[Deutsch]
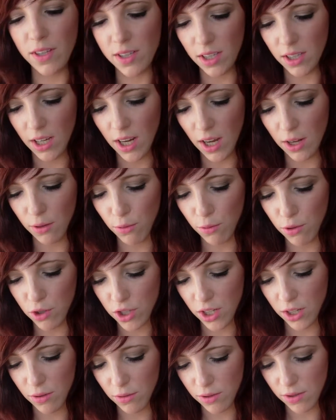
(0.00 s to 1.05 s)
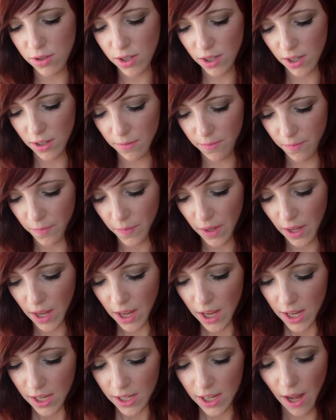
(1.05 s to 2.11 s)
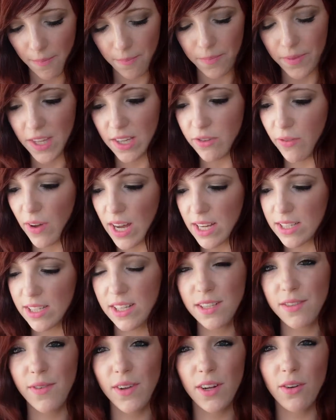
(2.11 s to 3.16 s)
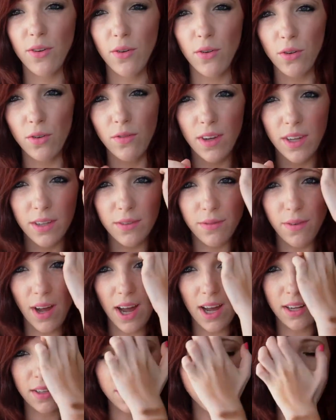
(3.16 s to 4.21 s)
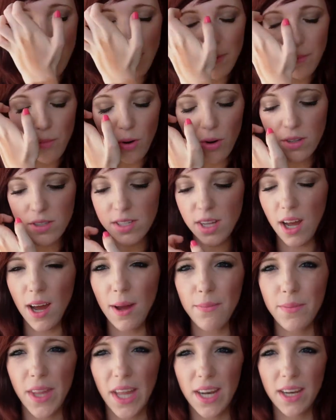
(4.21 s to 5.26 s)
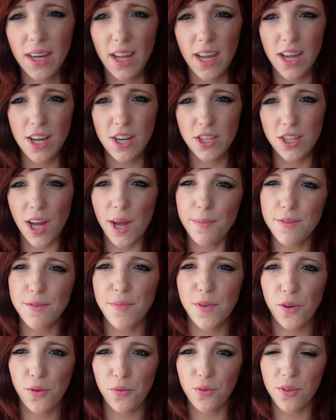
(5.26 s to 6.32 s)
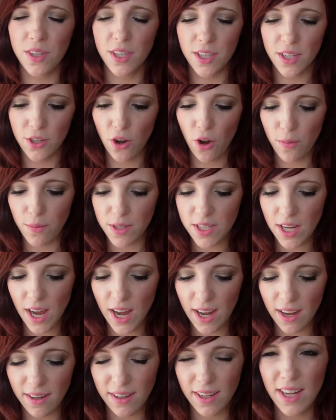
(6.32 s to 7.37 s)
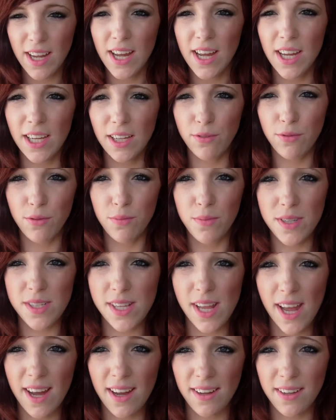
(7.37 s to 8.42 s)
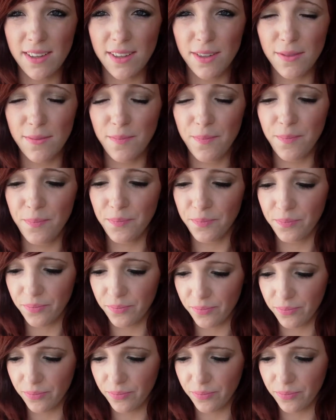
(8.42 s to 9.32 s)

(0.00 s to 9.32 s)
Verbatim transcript: wie gesagt, keinen Rotstich und so drin ja, das war's jetzt. Wenn ihr noch irgendwelche Fragen zu meinem Bronzer habt, dann schreibt sie mir doch unten in die Kommentare. Ich würde mich sehr ähm,